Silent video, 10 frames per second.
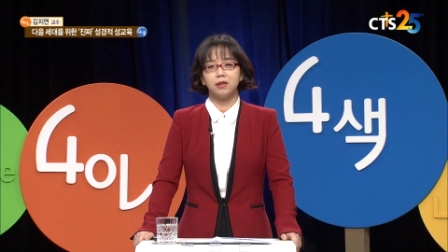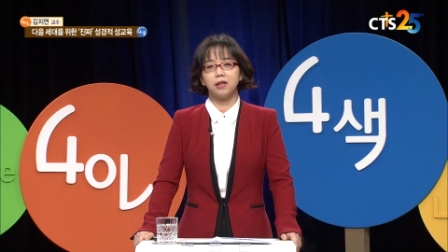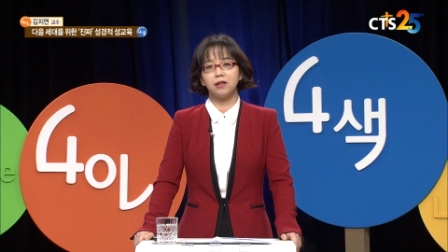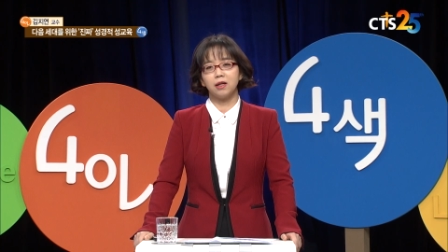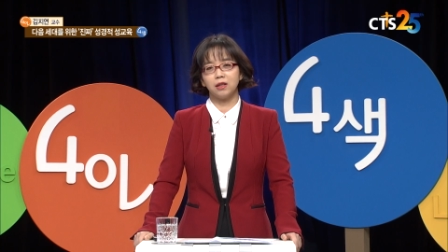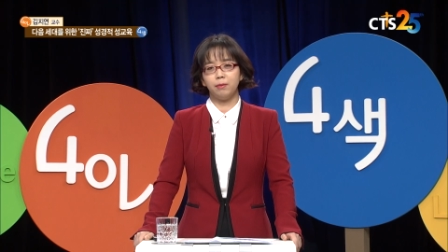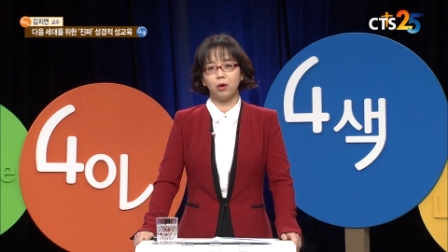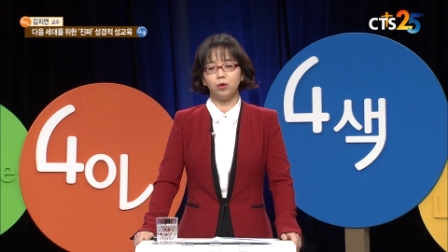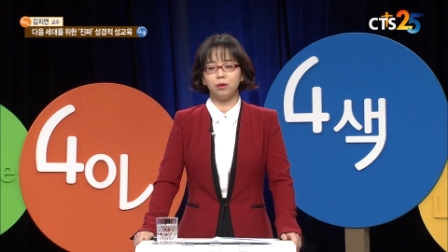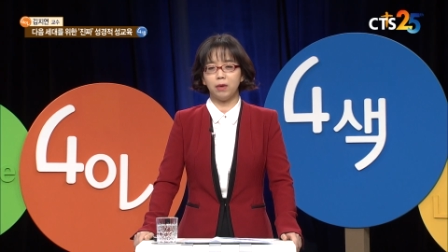제가
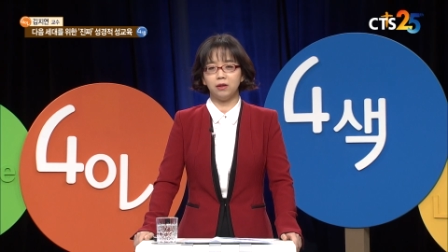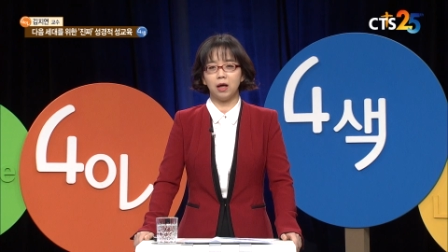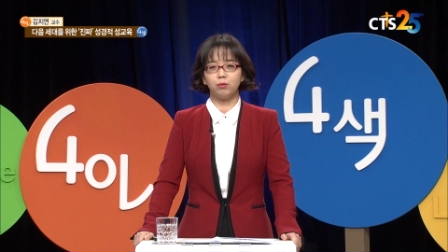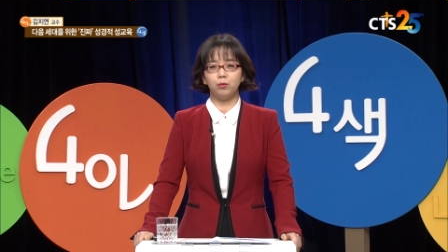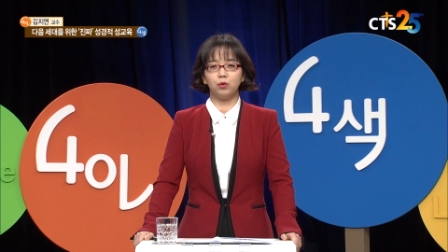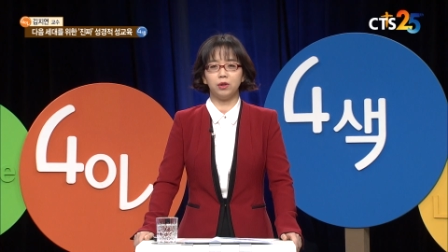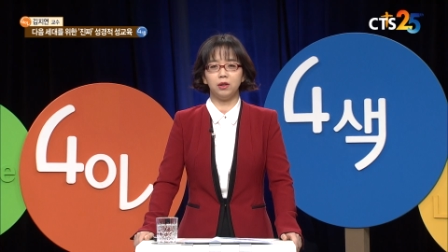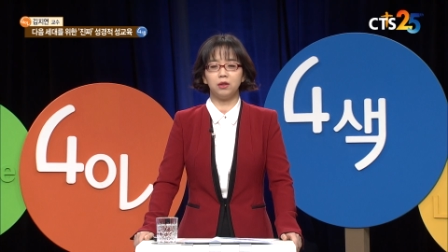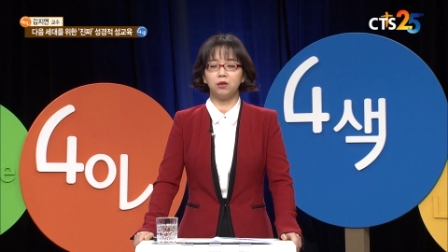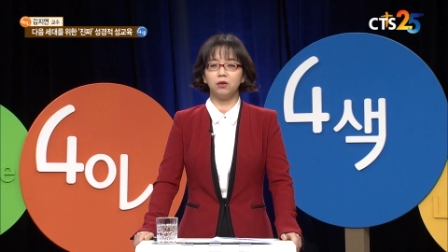상담하고 있는 많은
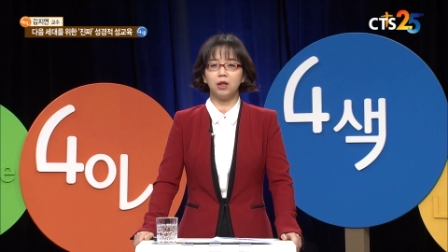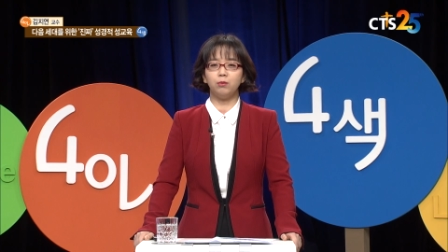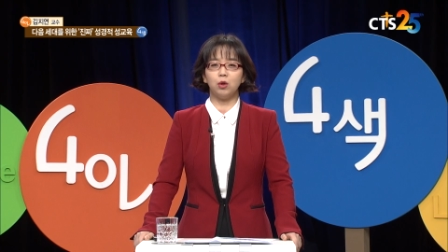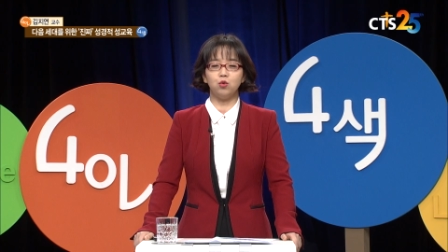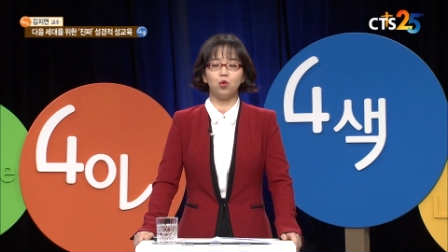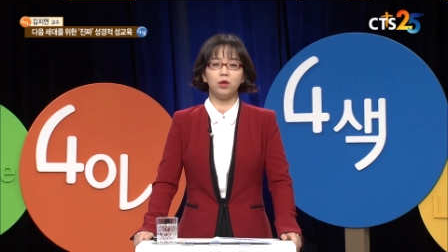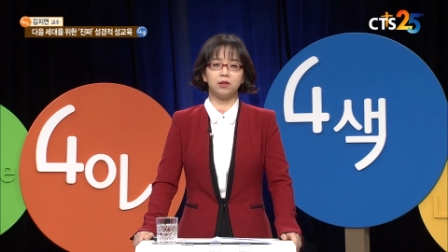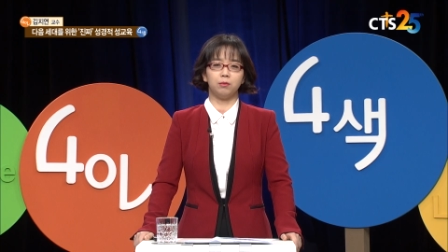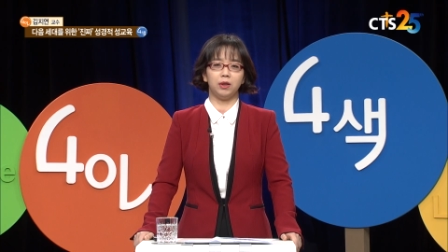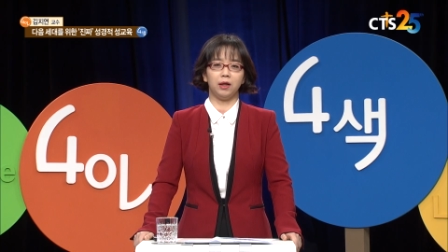학부모들이 그것 때문에 울고
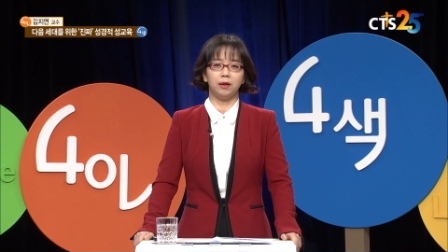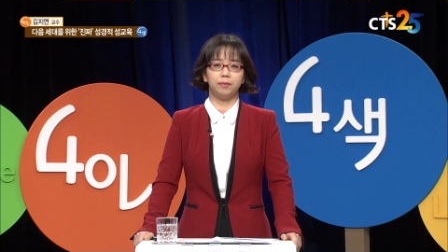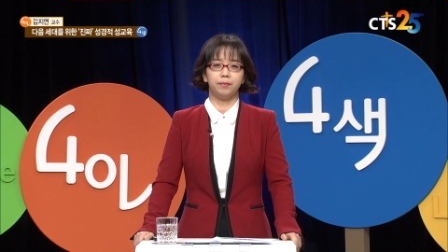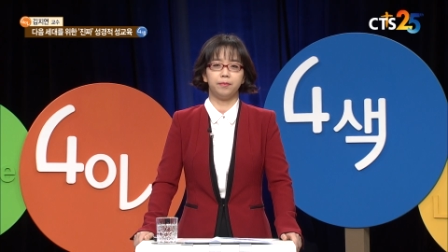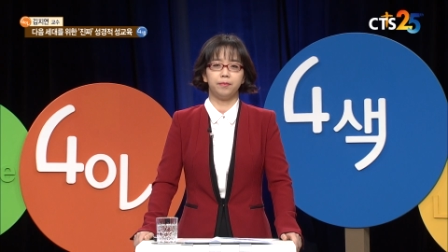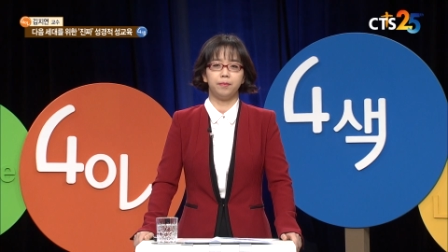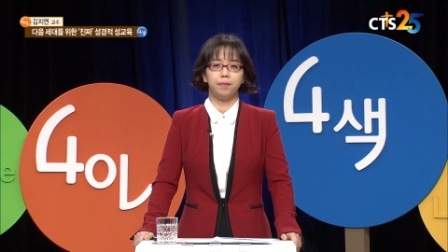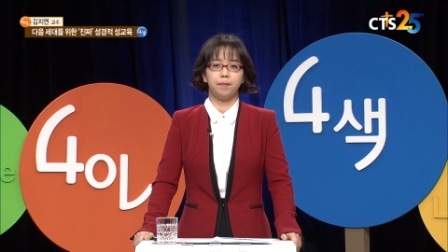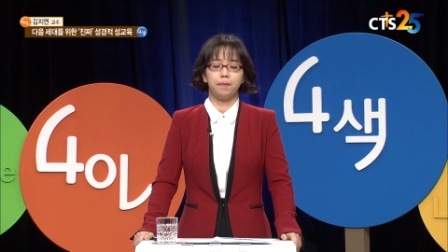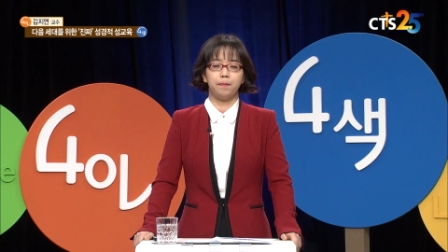있습니다.
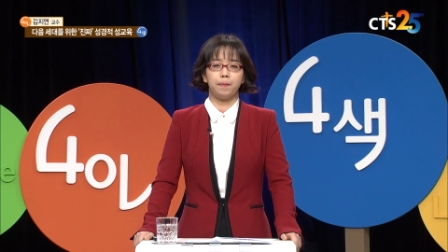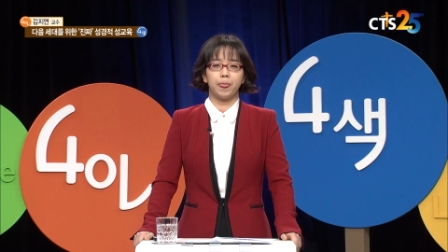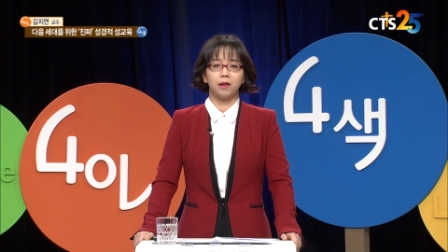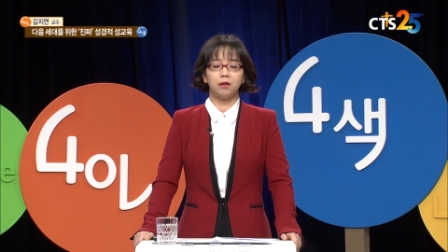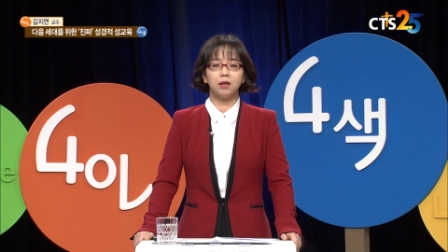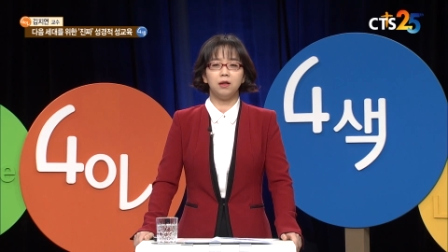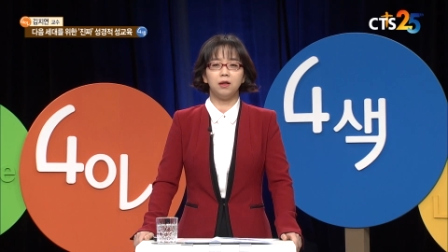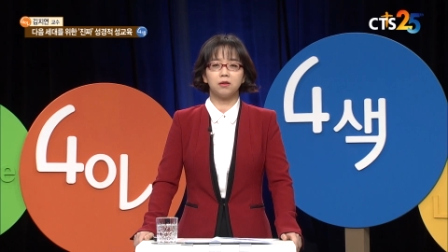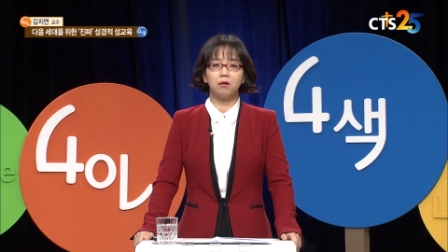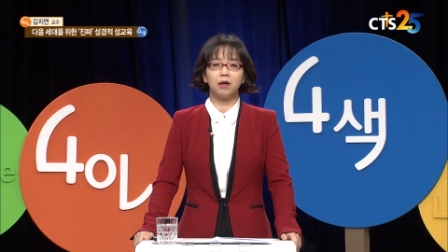
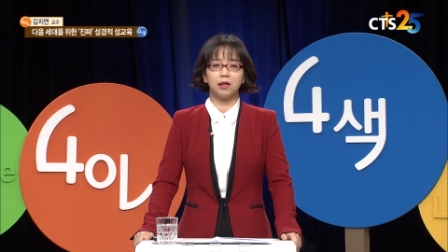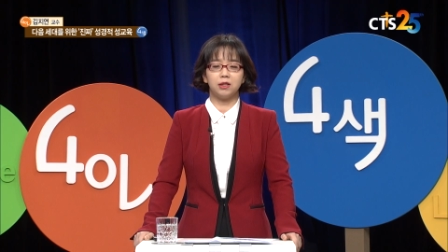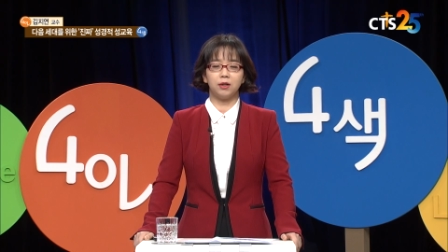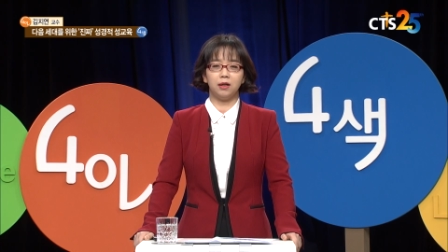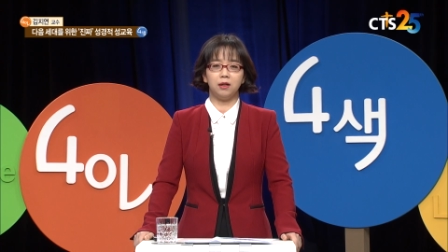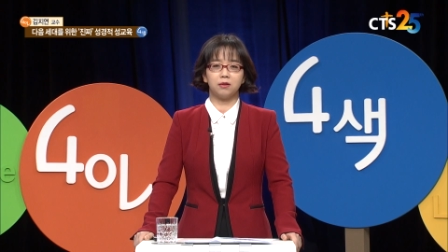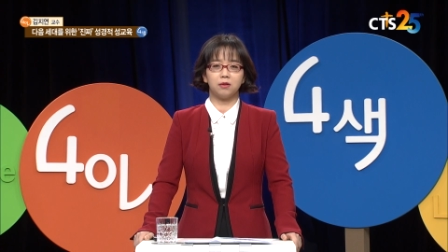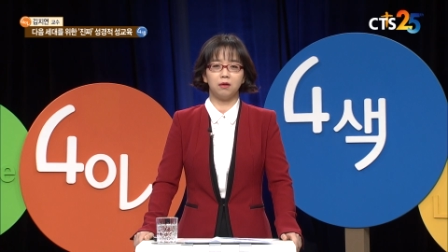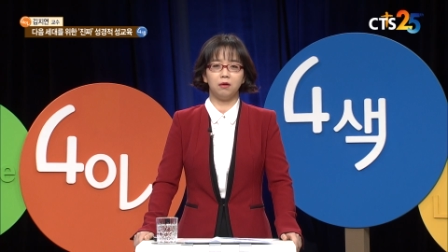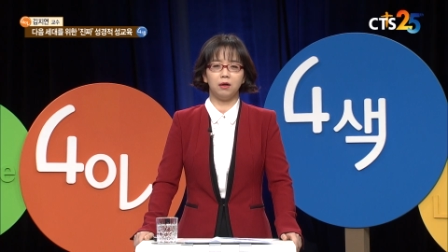특히 성 가치관에
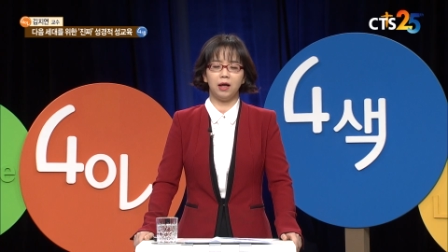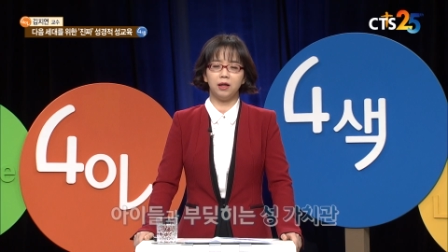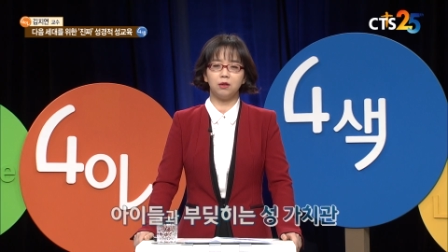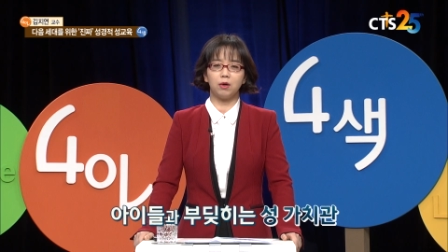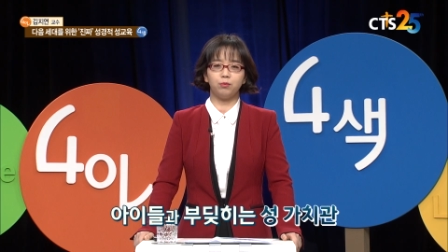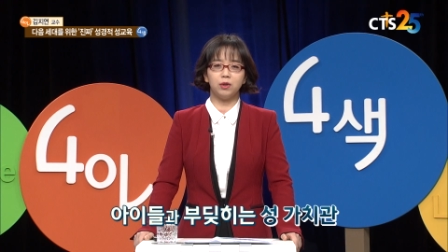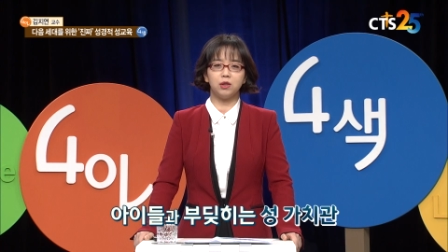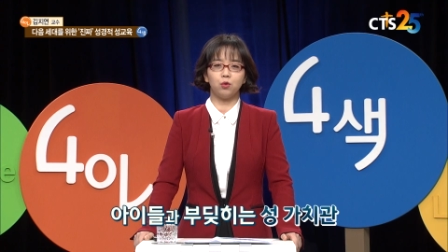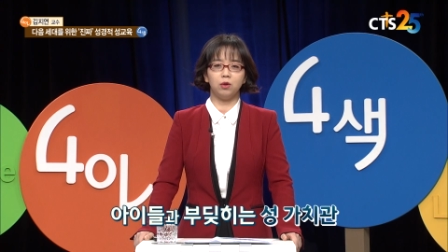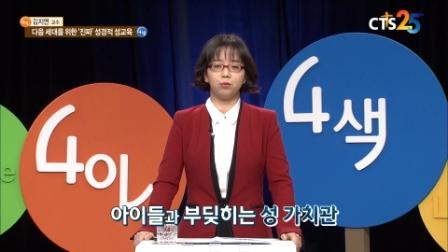있어서 아이들과
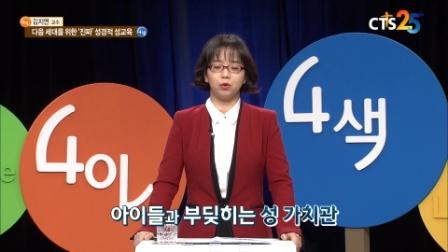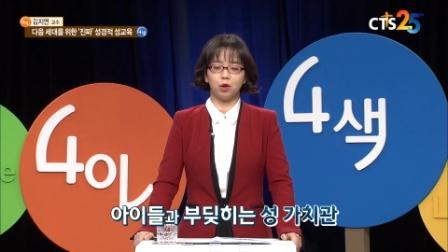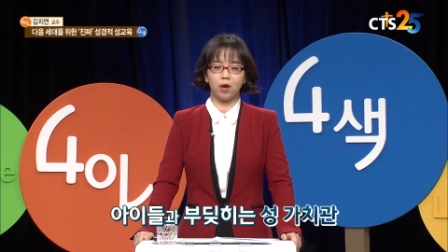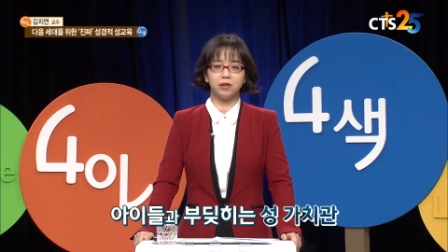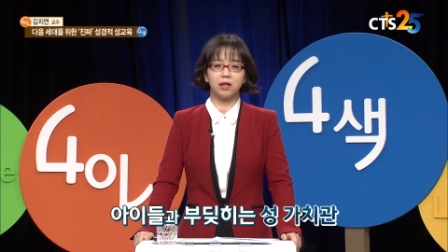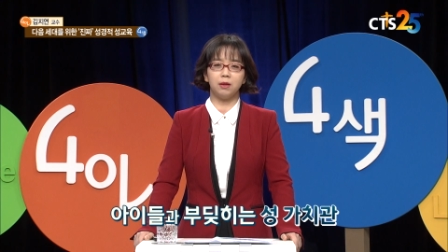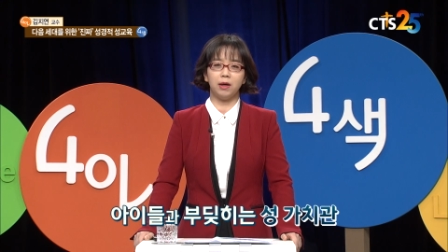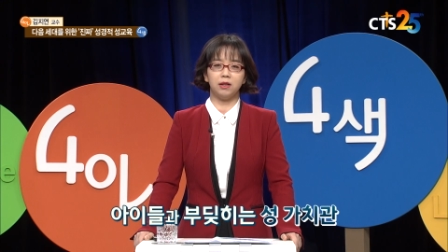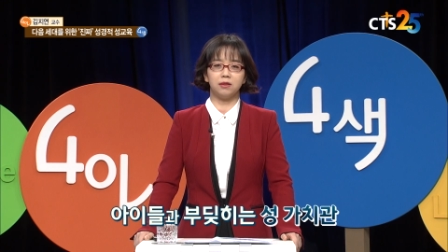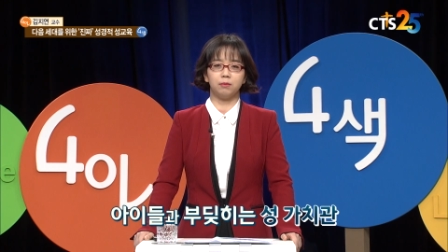부딪히고 있는 분들이 굉장히
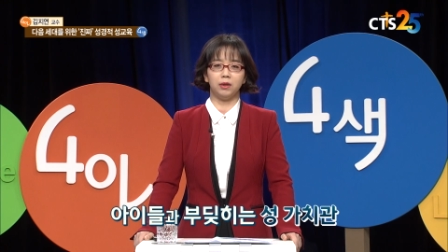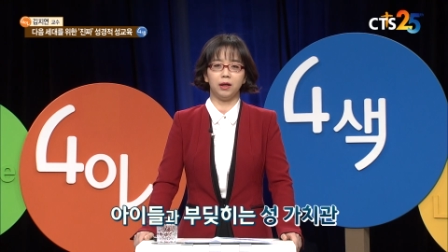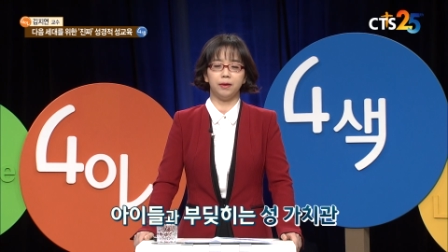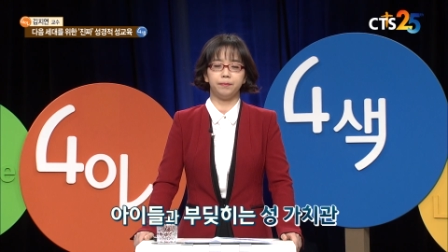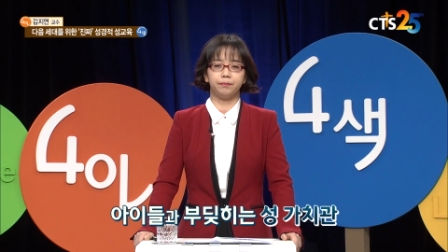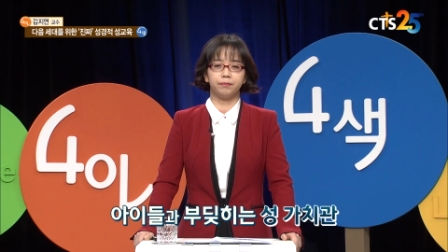많이 있습니다.